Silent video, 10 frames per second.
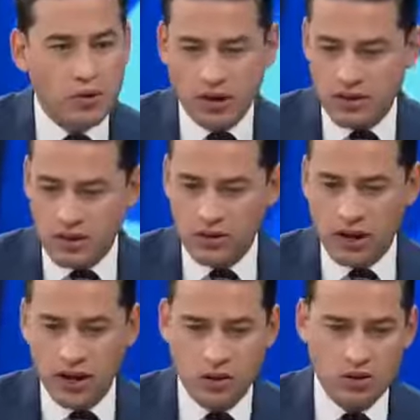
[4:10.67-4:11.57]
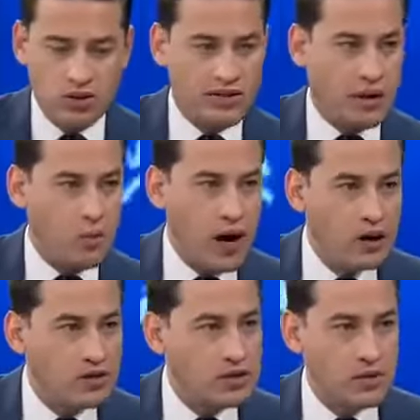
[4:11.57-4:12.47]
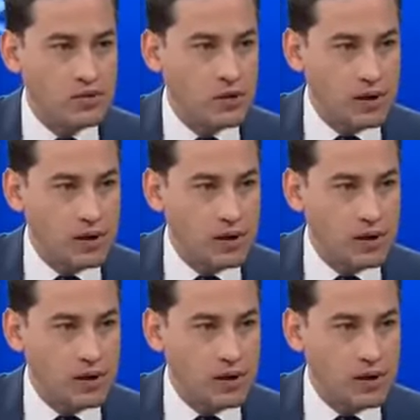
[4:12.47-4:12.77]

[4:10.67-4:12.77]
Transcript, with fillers: Porque entiendo que hay incluso hasta vuelos, estamos